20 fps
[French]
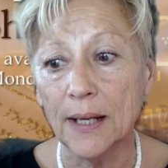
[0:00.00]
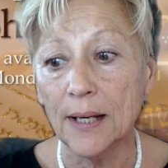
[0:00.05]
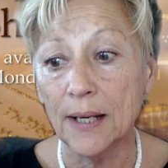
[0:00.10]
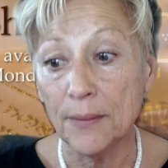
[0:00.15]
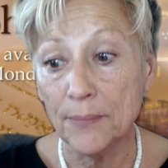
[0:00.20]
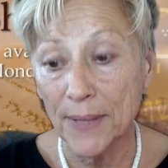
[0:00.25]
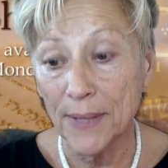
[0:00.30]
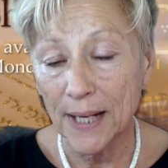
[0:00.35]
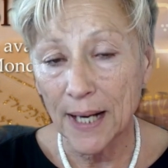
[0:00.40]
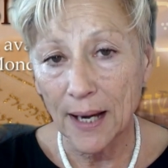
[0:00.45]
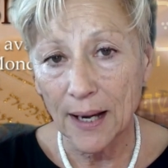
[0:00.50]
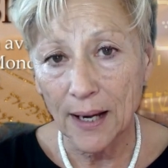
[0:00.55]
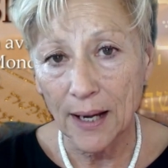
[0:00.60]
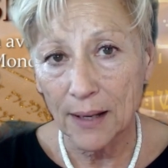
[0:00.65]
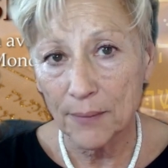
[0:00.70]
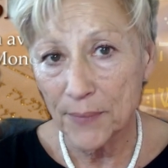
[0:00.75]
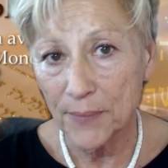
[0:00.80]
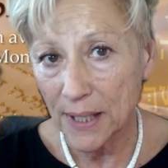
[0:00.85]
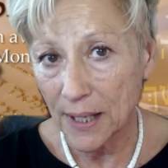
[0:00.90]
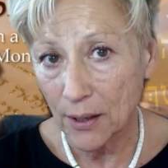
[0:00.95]
Les melacha,
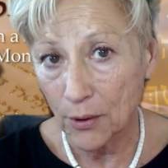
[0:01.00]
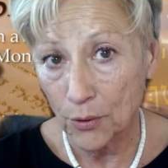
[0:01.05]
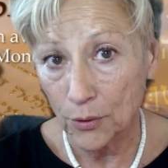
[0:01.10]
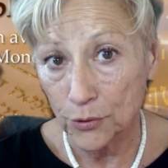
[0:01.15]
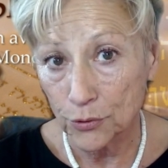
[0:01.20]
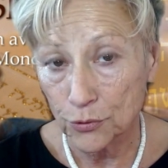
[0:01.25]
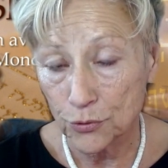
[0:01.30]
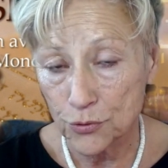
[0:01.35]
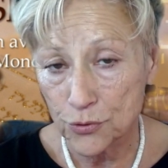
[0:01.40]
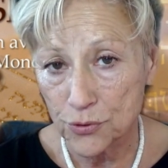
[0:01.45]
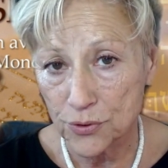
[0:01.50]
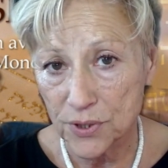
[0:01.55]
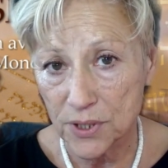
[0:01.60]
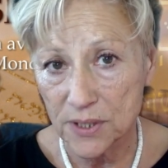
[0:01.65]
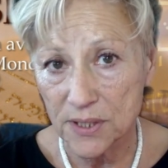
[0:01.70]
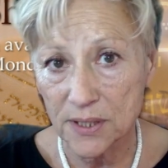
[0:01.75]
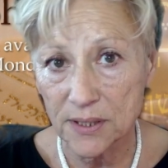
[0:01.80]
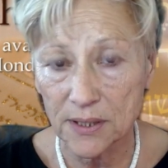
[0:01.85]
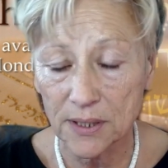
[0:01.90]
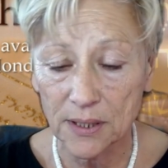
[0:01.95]
melachot, tout ceci,
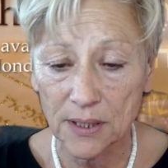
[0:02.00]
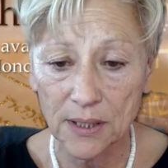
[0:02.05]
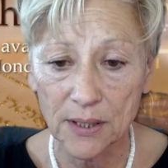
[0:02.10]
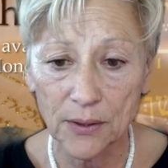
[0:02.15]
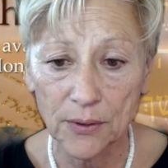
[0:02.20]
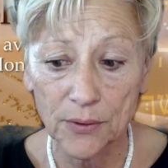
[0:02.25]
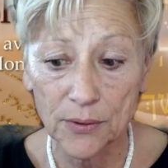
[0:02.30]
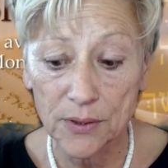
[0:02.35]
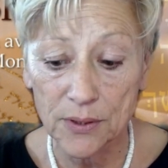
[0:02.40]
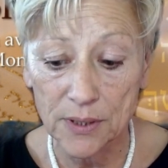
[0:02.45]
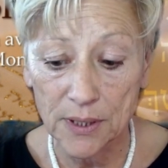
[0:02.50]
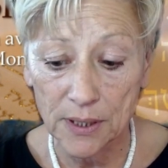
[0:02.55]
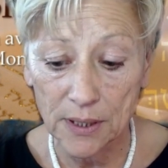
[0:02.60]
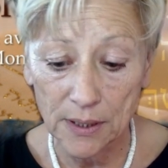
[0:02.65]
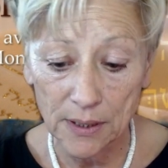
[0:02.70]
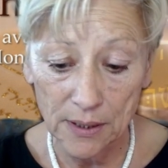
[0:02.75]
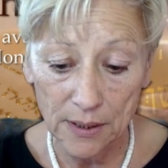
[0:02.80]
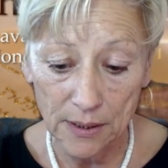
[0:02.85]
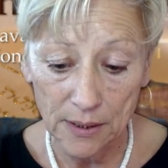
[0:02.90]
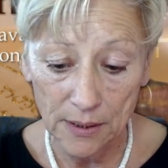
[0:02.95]
c'était euh,
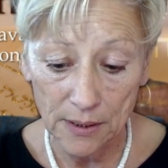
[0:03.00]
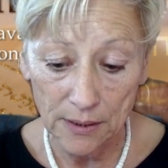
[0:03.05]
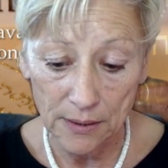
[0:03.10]
des